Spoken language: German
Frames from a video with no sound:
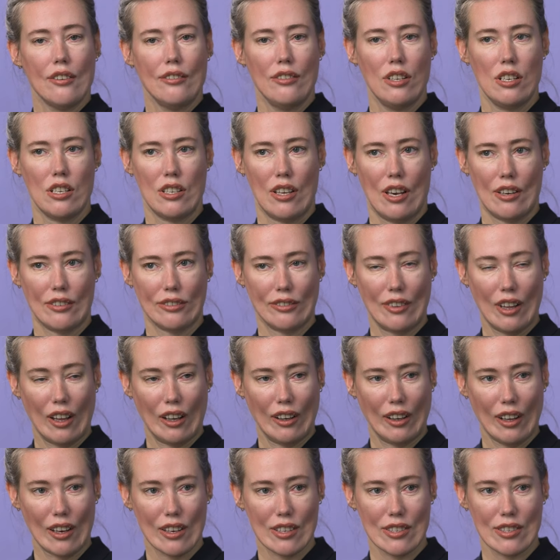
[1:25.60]
Wie schafft
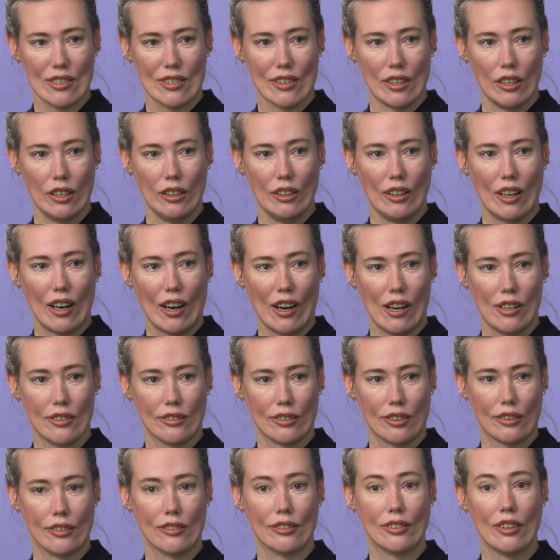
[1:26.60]
man das, innerhalb
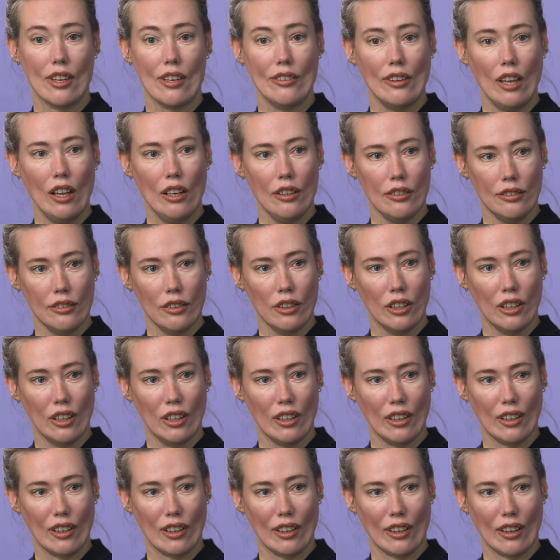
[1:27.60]
von vier
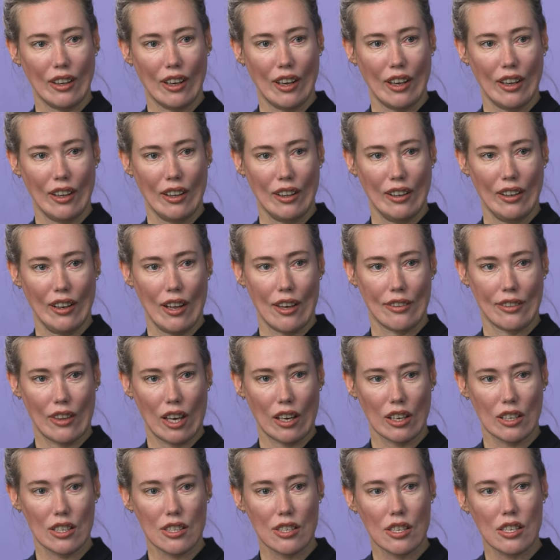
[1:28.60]
Minuten in der
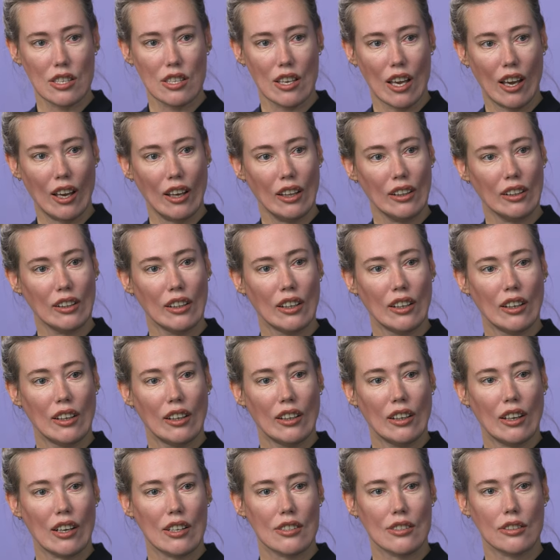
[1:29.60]
Wache zu sein?
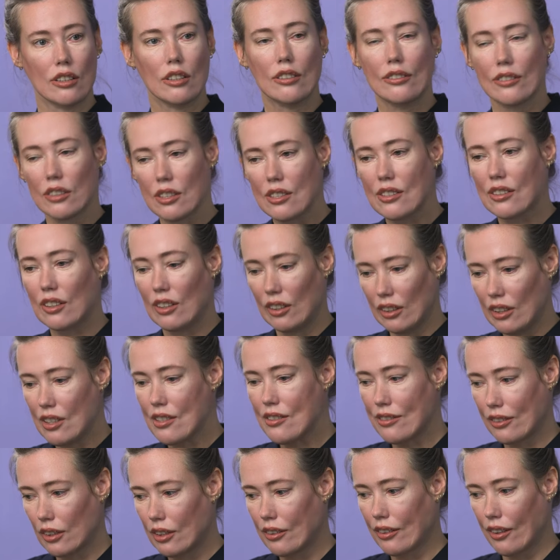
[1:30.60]
Also ich müsste in
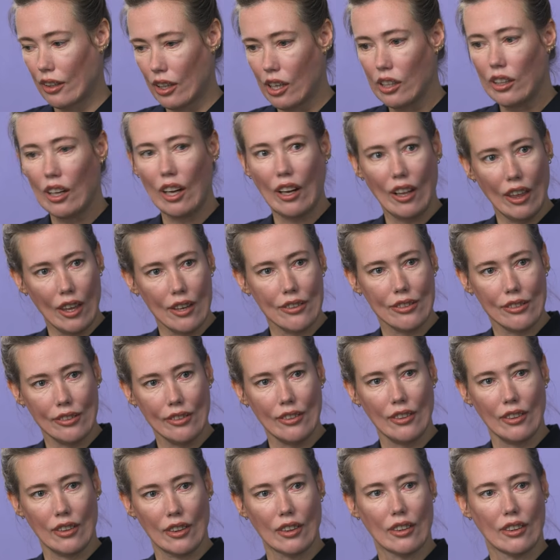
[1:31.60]
diesem Gebäude
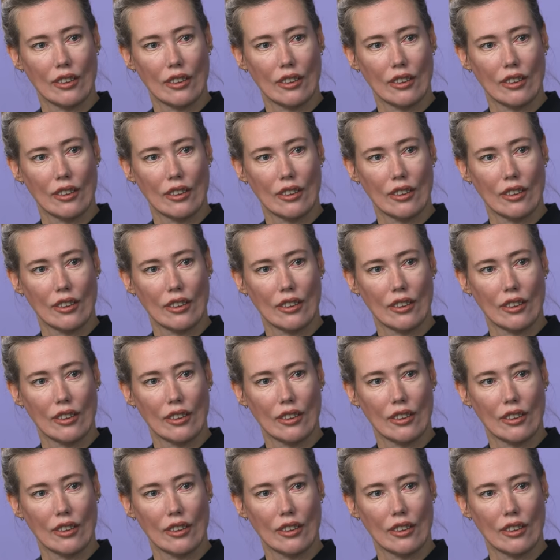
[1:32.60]
leben.